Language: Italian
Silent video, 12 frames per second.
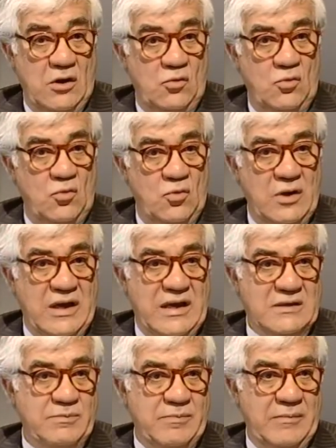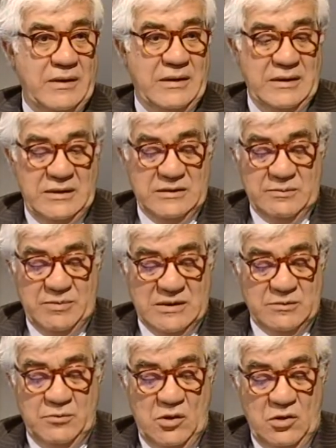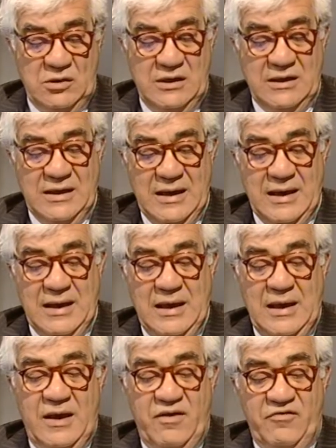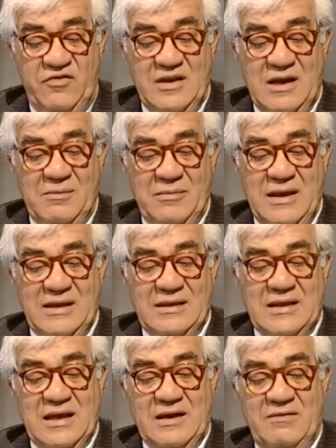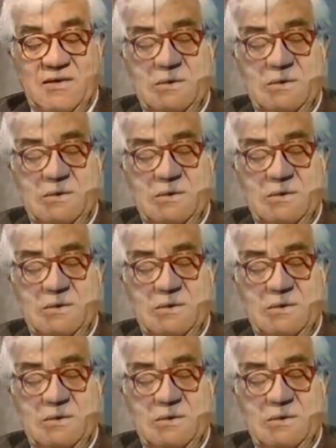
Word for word: lunghe, e eh, spasmodiche, eh, finalmente arriva